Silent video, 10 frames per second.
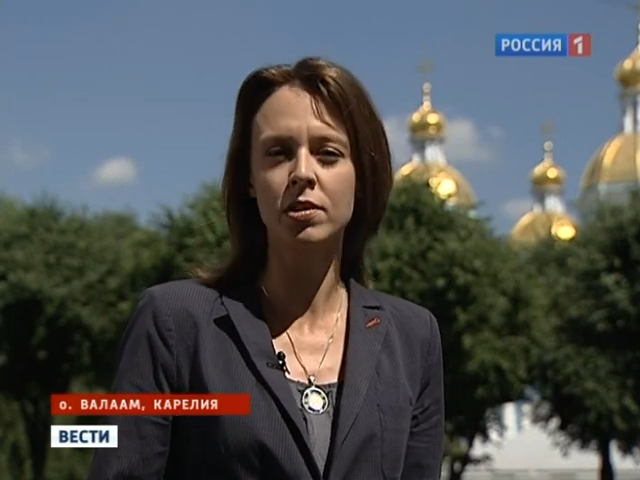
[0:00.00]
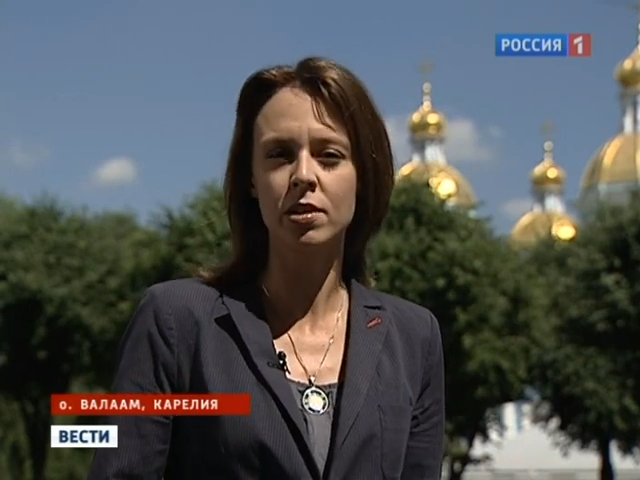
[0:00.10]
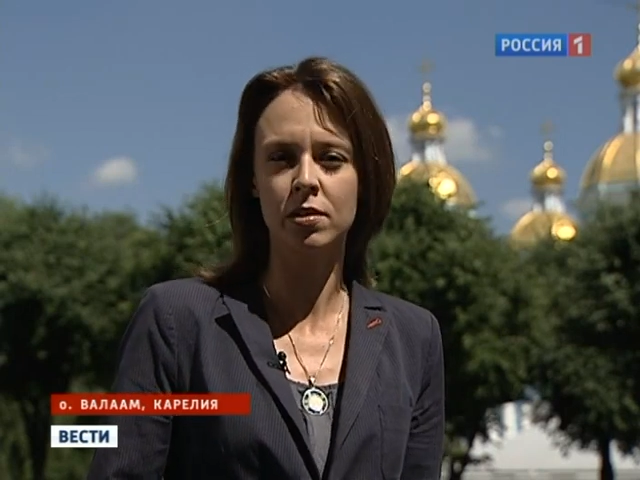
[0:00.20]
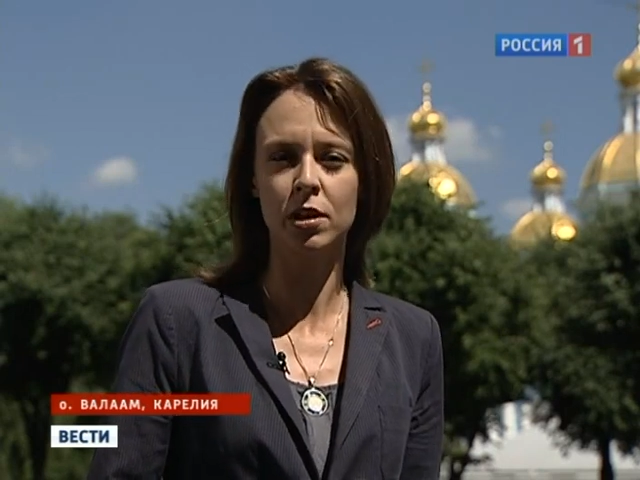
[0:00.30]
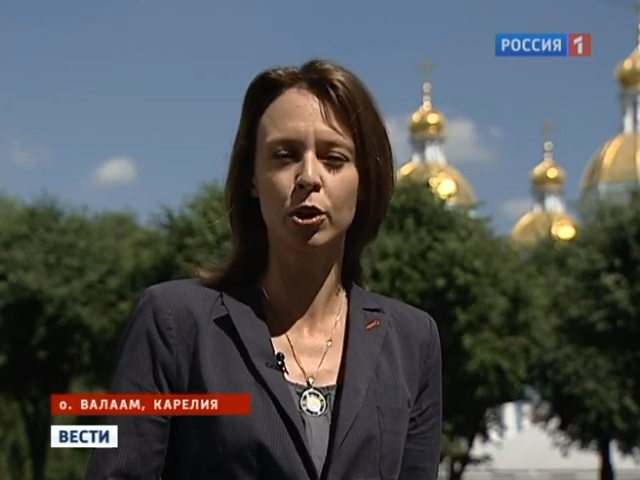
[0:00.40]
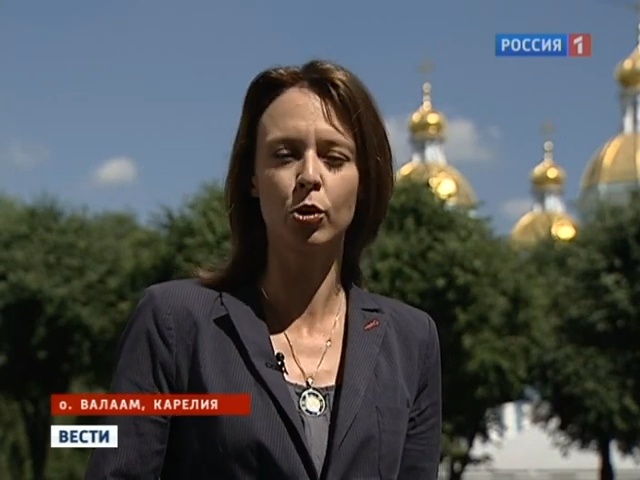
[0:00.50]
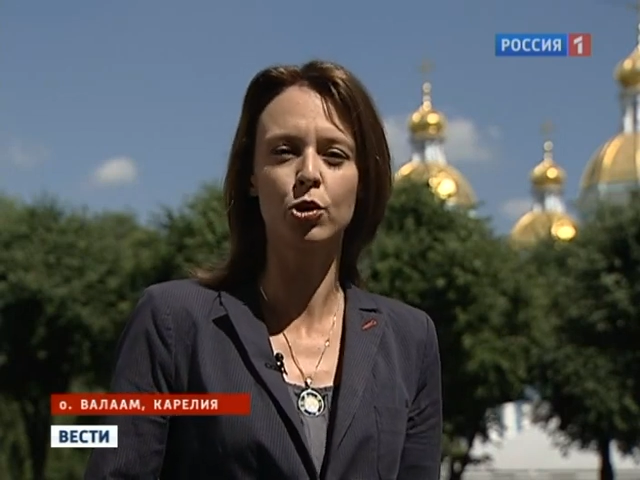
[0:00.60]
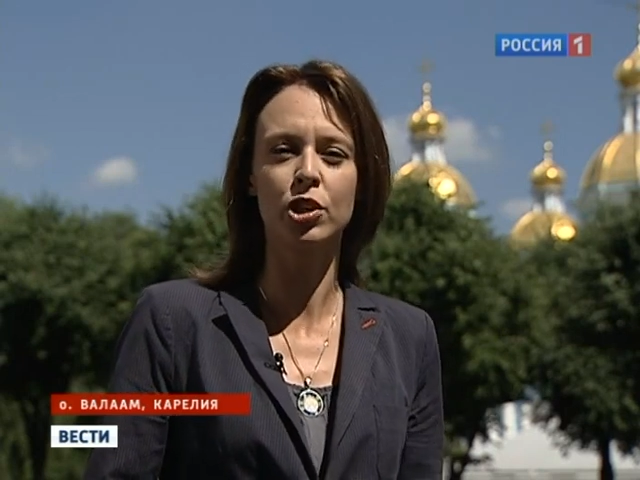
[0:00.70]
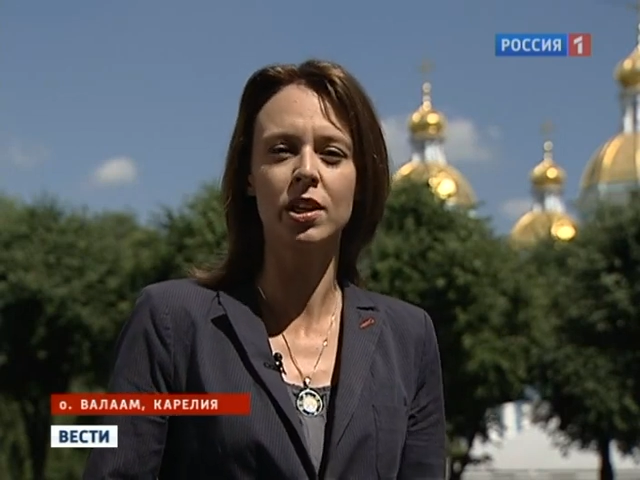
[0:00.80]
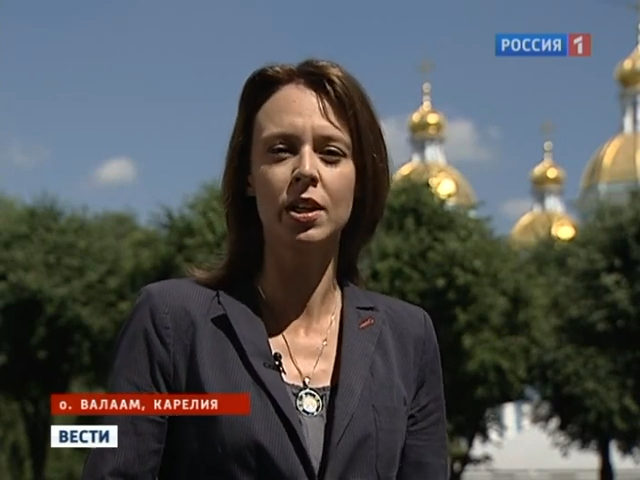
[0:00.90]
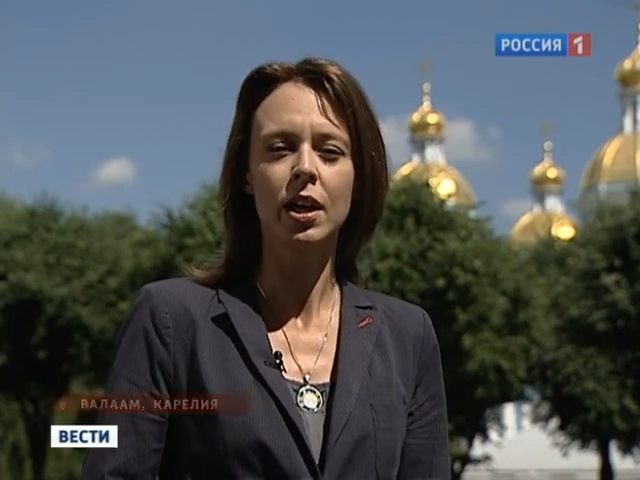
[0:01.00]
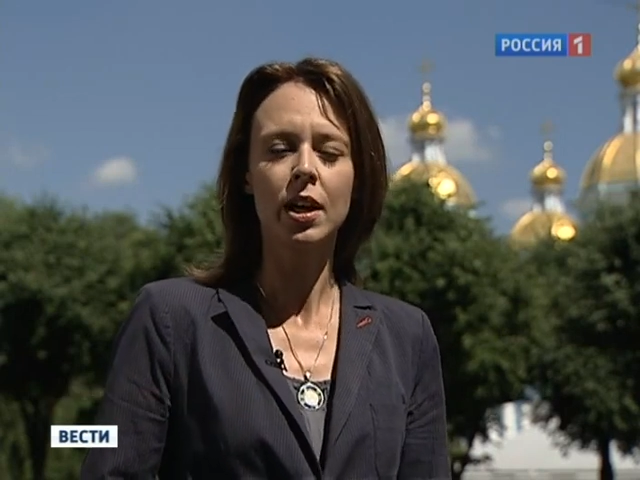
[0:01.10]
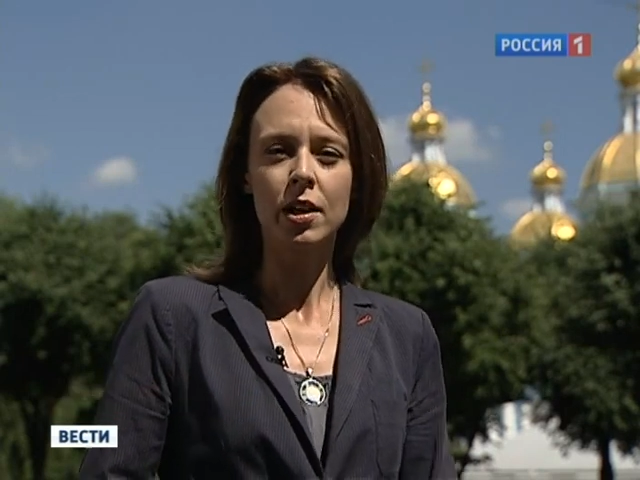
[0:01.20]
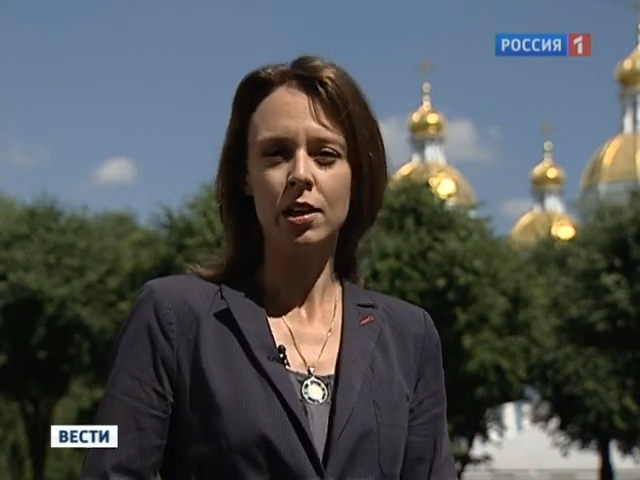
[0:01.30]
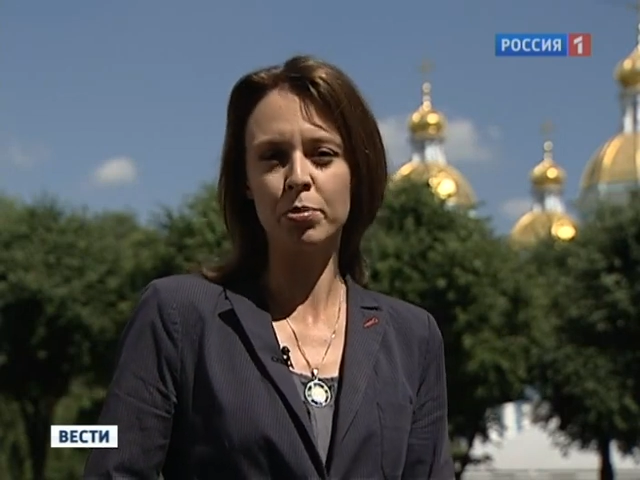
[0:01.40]
и детские кружки,
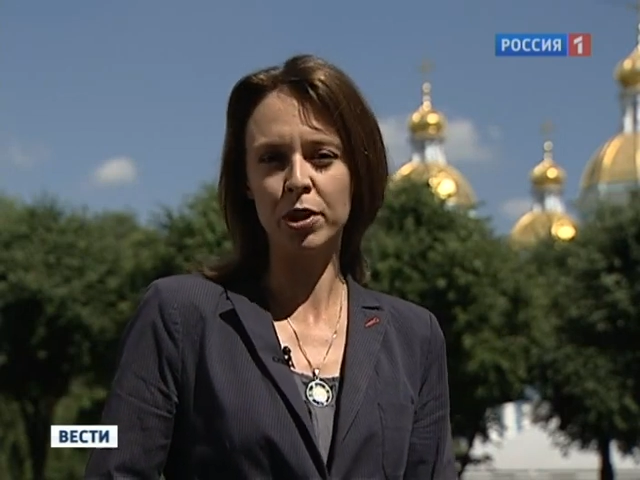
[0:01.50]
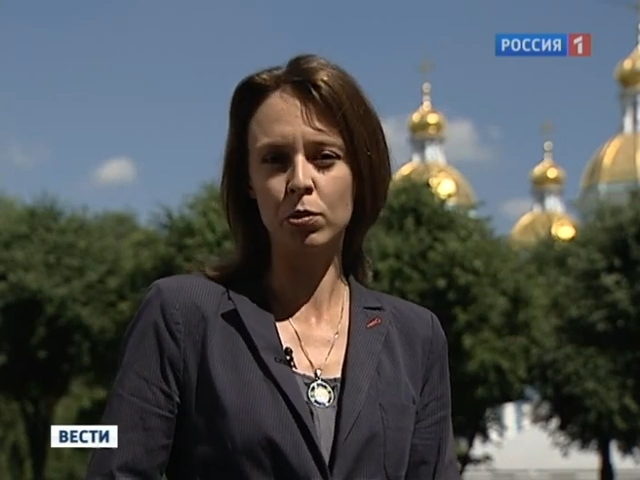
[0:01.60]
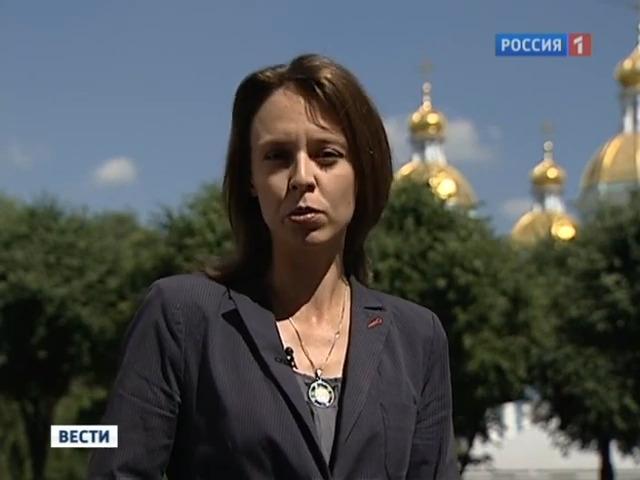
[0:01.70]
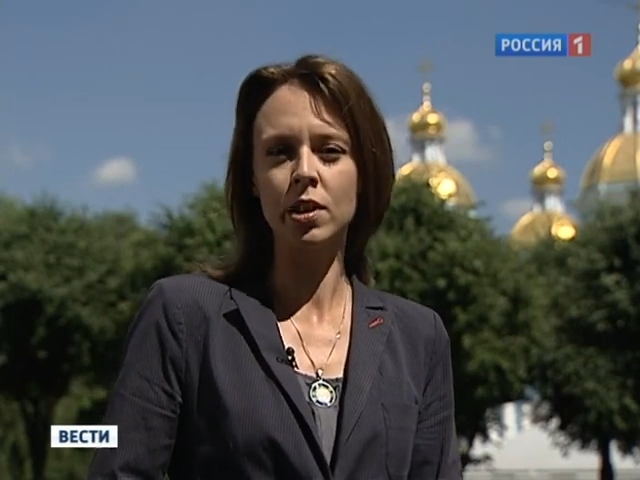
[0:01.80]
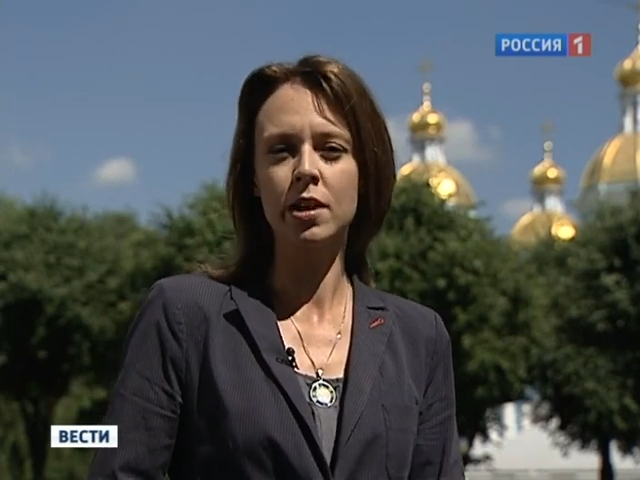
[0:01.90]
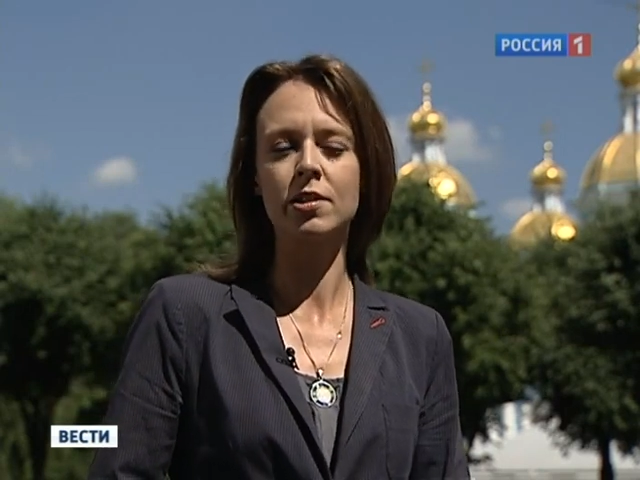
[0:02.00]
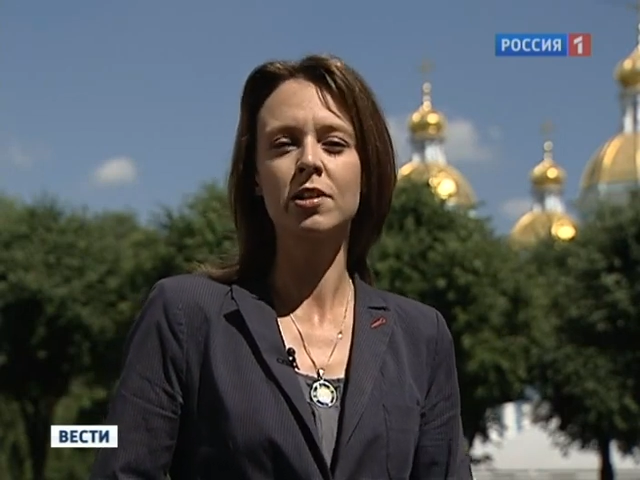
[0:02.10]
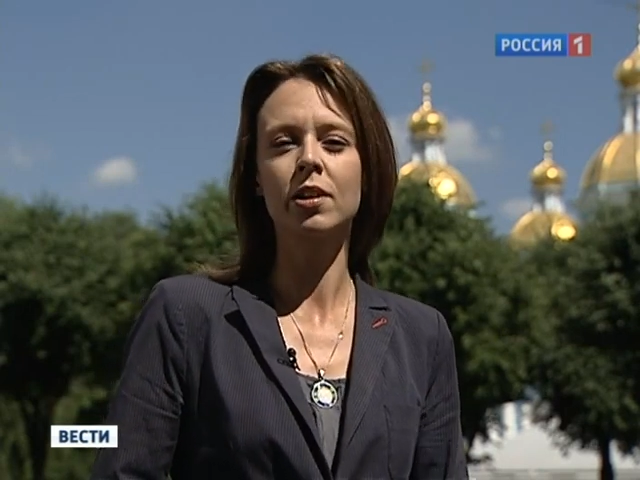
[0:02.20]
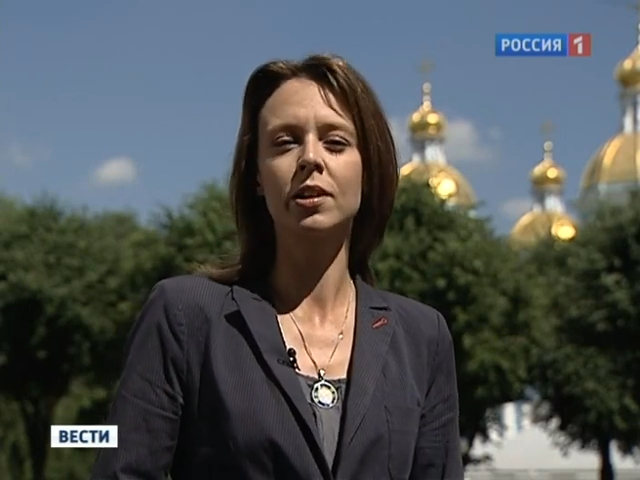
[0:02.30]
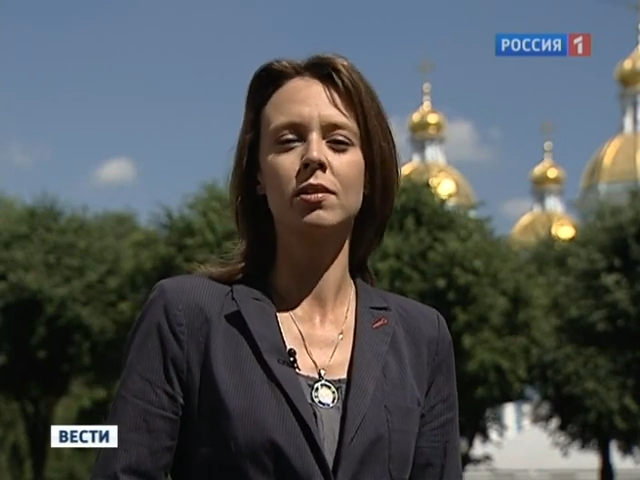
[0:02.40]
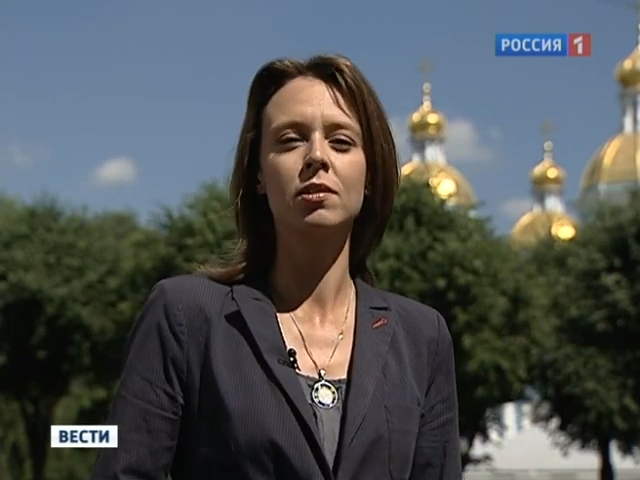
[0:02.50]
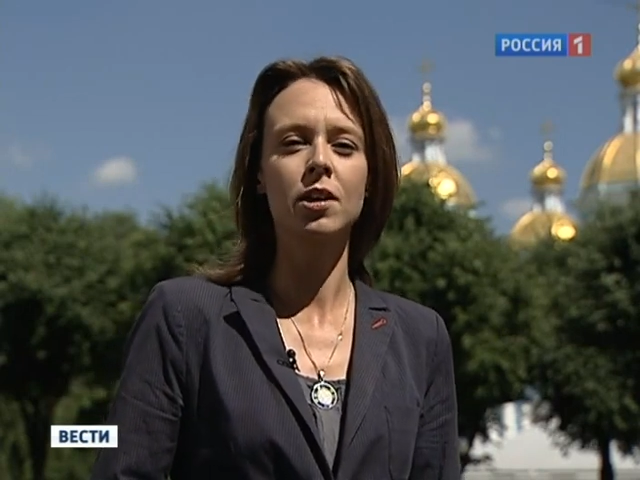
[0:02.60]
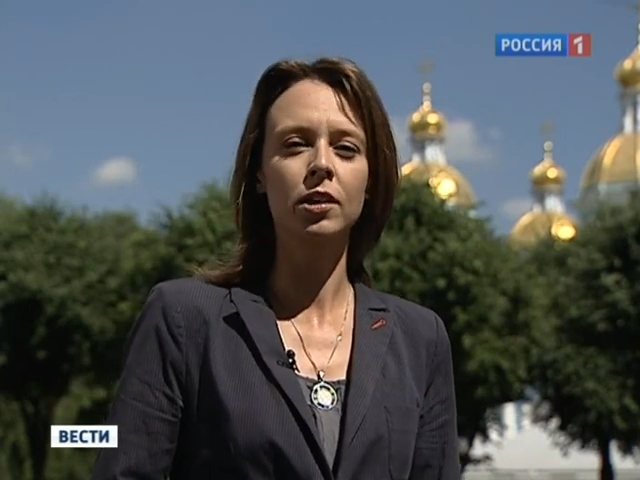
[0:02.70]
и приют для нескольких